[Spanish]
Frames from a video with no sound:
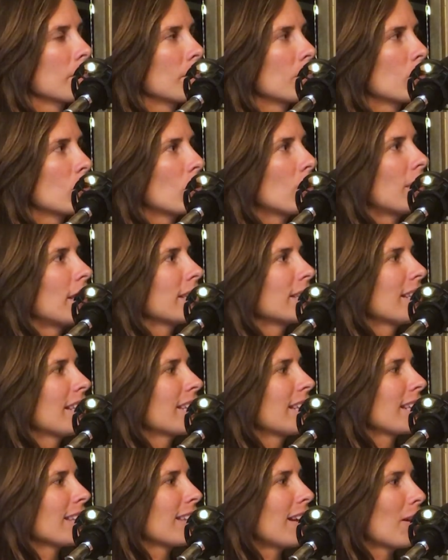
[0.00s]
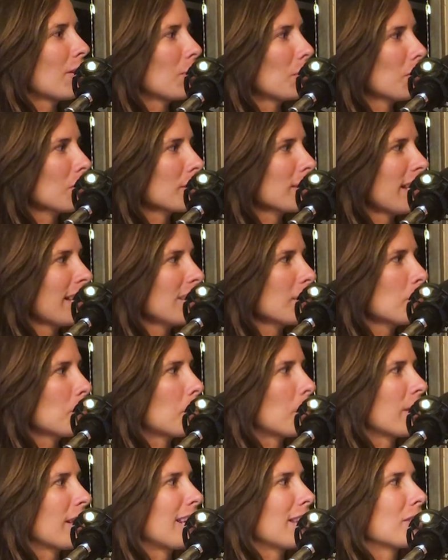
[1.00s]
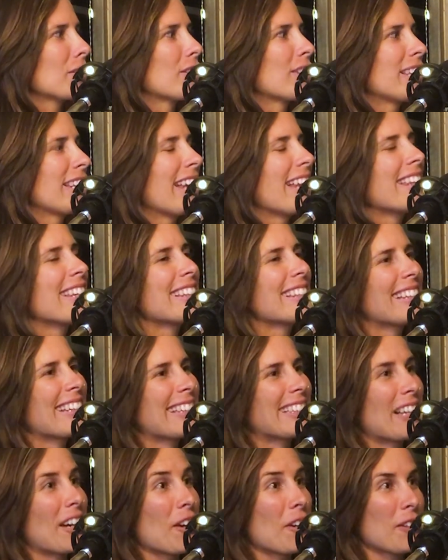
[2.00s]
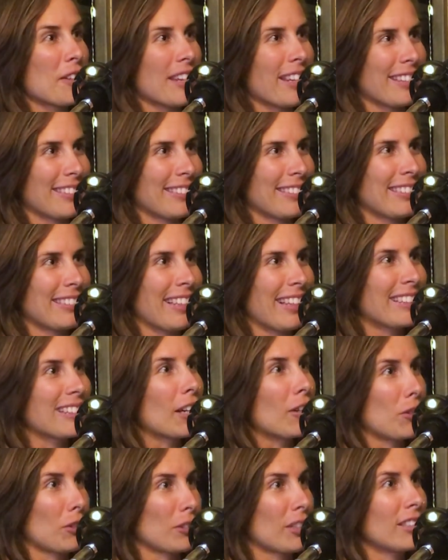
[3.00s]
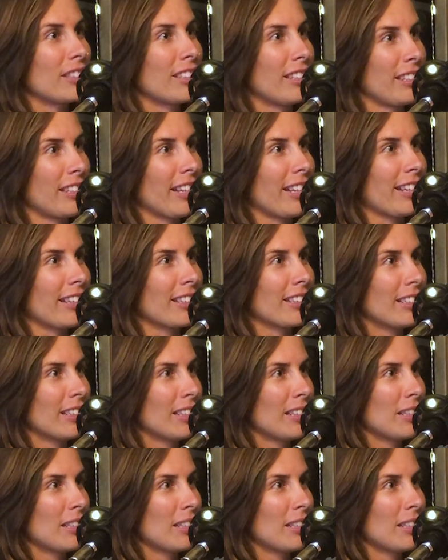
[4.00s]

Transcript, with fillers: yo hacía ciertas cosas porque la sociedad dice que estaba bien esas cosas se hicieran.